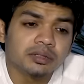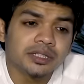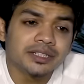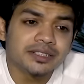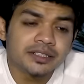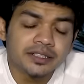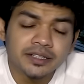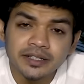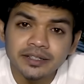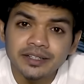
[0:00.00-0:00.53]

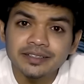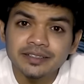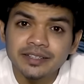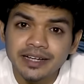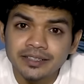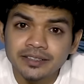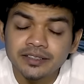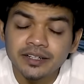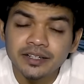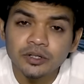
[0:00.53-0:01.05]
इंसिडेंट ऐसे
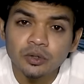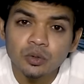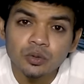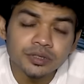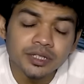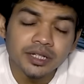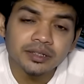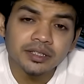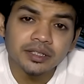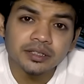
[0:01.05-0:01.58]
एक्सीडेंट हो
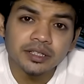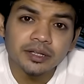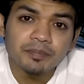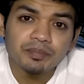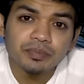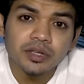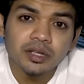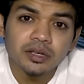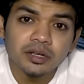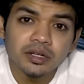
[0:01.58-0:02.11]
सकते थे
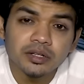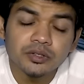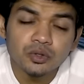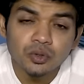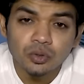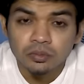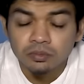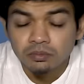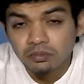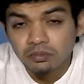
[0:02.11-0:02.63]
जो